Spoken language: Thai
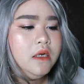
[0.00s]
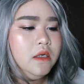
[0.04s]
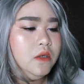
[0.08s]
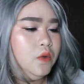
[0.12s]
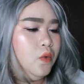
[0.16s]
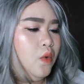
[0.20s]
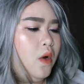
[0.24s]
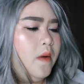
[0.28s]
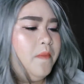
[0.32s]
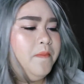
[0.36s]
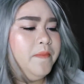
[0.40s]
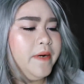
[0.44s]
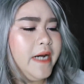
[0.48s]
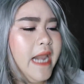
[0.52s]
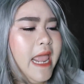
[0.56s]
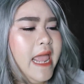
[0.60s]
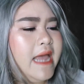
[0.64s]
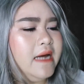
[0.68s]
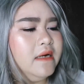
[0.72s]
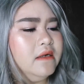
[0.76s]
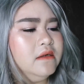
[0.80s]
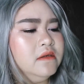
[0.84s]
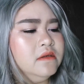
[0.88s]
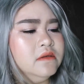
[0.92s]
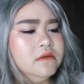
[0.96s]
หรือว่าแปร
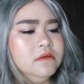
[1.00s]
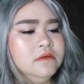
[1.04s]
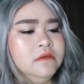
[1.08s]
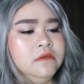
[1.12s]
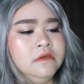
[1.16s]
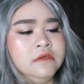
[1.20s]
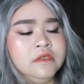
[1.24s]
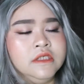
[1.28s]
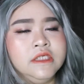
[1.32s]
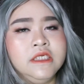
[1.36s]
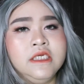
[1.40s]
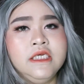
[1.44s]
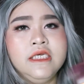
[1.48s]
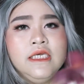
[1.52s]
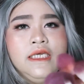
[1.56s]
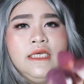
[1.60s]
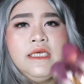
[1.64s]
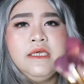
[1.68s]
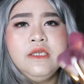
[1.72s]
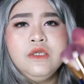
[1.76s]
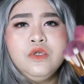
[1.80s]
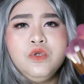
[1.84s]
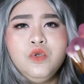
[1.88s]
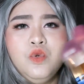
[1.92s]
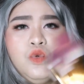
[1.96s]
งอื่นๆที่
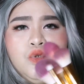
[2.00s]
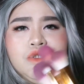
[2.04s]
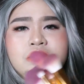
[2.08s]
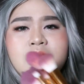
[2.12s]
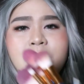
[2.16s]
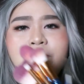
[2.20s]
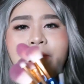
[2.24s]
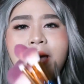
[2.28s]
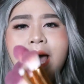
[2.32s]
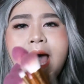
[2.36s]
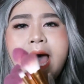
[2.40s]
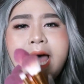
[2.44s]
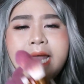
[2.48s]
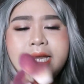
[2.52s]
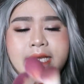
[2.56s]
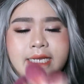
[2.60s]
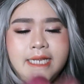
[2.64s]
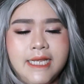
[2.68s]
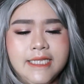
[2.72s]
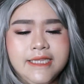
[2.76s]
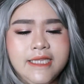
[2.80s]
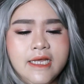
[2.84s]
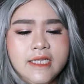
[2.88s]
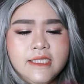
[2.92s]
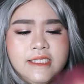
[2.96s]
ดูสำคัญอ
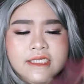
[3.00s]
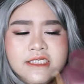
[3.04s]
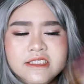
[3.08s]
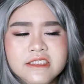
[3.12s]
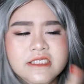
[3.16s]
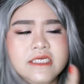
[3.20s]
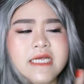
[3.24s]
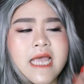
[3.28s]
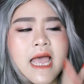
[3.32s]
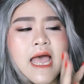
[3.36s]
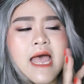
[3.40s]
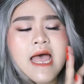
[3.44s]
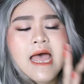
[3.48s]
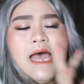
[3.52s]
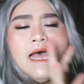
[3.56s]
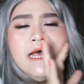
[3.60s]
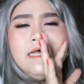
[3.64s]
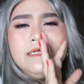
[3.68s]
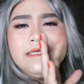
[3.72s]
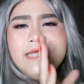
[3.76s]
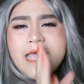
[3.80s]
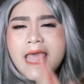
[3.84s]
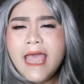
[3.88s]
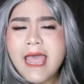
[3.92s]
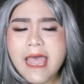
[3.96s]
ย่างเงี้ยแต่จริงๆอ่ะ
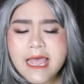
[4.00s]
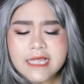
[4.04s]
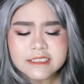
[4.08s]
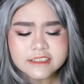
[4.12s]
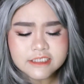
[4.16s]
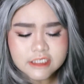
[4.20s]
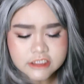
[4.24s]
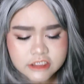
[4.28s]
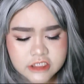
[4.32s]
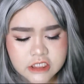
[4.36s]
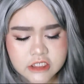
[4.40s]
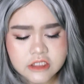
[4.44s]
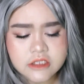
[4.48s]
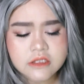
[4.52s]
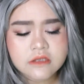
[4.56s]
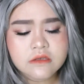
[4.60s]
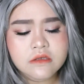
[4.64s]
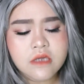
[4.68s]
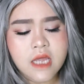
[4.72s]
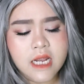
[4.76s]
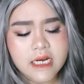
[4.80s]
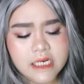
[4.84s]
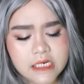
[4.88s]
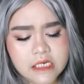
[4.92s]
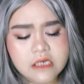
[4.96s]
แค่7ชิ้น
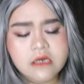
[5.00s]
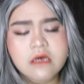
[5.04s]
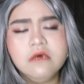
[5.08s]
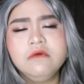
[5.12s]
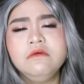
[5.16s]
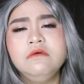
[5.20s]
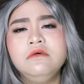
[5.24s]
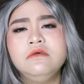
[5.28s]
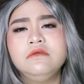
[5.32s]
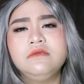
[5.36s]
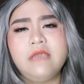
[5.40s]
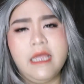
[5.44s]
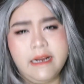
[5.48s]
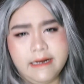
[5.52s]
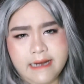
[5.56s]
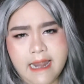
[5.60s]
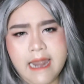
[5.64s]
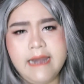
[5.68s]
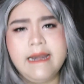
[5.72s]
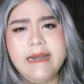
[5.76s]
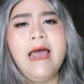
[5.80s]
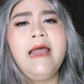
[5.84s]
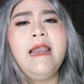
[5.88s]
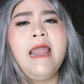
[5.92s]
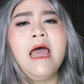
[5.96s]
อันนี้ก็คือแต่งห
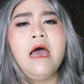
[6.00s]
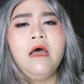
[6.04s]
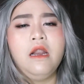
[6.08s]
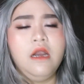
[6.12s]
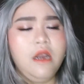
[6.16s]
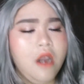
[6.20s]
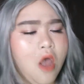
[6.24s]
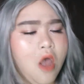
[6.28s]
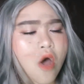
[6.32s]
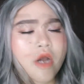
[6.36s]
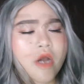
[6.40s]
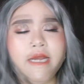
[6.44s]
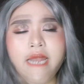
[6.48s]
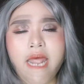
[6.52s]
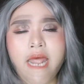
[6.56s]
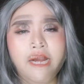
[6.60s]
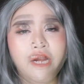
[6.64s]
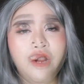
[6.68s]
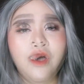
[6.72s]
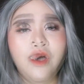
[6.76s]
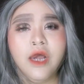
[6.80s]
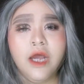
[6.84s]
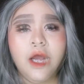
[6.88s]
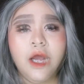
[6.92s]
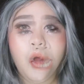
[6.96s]
น้าได้แล้วรอดแน่
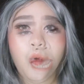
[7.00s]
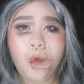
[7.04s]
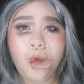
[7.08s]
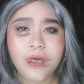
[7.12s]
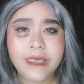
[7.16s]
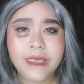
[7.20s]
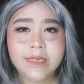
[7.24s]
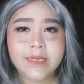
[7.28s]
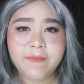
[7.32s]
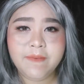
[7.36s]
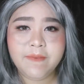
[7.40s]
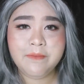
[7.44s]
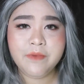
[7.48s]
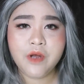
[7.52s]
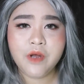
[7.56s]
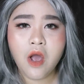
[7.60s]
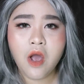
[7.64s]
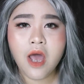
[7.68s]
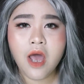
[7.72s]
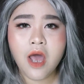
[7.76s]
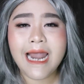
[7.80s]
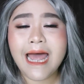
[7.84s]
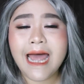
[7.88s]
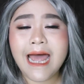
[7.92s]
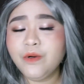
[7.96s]
นอนนะคะวันนี้บัม
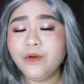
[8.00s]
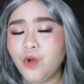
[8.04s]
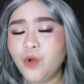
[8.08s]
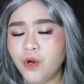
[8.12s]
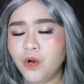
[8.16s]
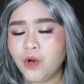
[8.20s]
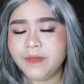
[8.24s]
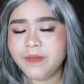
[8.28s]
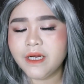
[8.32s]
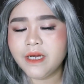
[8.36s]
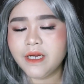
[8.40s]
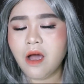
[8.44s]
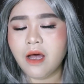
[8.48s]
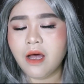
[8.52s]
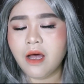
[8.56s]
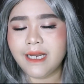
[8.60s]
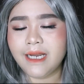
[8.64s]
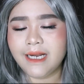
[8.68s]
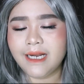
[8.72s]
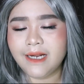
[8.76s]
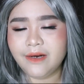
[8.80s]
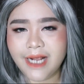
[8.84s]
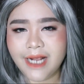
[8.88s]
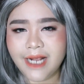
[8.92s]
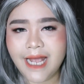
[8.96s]
ก็ลาทุกคนไปก่อน
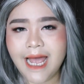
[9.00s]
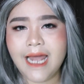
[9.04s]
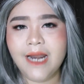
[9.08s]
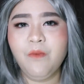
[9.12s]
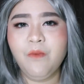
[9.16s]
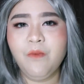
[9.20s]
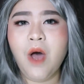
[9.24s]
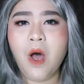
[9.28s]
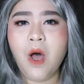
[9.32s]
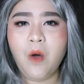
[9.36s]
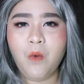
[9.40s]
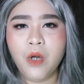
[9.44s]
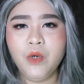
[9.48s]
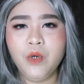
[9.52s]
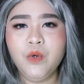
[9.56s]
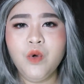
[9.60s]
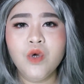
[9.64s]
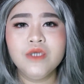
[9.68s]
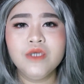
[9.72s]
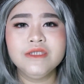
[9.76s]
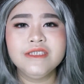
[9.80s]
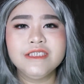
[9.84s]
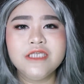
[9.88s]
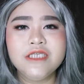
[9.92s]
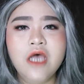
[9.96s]
แล้วนะคะหวังว่าทุกค
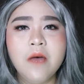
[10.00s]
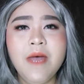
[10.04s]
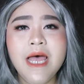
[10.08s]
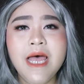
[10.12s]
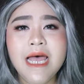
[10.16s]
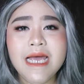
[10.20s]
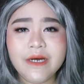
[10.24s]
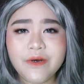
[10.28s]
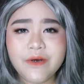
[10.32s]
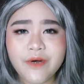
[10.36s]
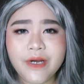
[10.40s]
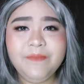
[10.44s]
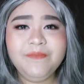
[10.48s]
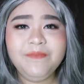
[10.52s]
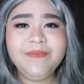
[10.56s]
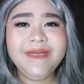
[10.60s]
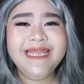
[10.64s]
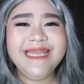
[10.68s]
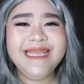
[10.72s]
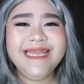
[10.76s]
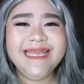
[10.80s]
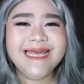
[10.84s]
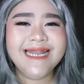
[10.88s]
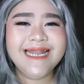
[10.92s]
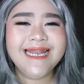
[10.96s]
นจะชอบคลิป
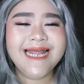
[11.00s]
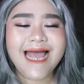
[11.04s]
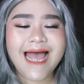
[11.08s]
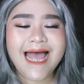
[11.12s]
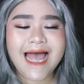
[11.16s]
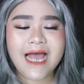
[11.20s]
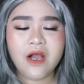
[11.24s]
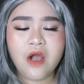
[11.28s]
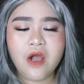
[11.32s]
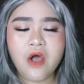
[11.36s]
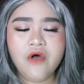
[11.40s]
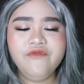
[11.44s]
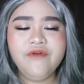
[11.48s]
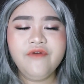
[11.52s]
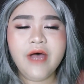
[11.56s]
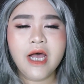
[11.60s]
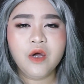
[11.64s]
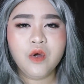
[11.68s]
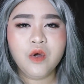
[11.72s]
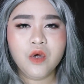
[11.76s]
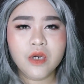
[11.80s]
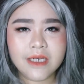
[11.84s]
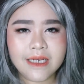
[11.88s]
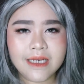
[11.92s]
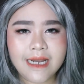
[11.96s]
นี้กันนะคะก็ฝาก
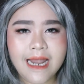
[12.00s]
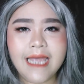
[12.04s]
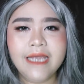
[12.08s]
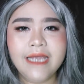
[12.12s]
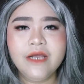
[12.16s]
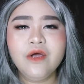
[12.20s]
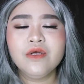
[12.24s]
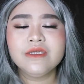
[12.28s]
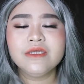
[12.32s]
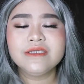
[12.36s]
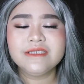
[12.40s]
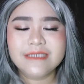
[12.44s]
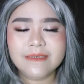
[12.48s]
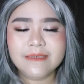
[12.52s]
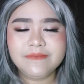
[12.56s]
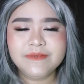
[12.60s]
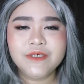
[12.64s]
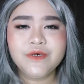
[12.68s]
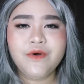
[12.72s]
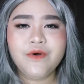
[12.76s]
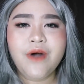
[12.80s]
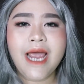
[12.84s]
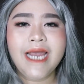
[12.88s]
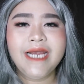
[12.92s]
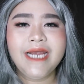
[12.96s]
กดไลค์กด
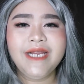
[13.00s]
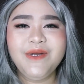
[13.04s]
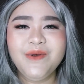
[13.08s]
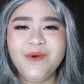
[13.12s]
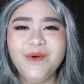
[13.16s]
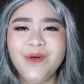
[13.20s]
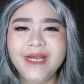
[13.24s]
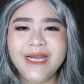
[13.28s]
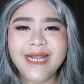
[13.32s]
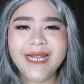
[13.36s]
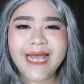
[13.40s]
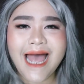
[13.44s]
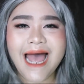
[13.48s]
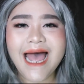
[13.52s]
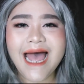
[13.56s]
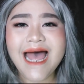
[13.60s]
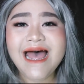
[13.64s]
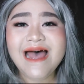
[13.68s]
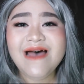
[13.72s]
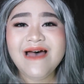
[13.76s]
Subscribe ด้วยนะคะ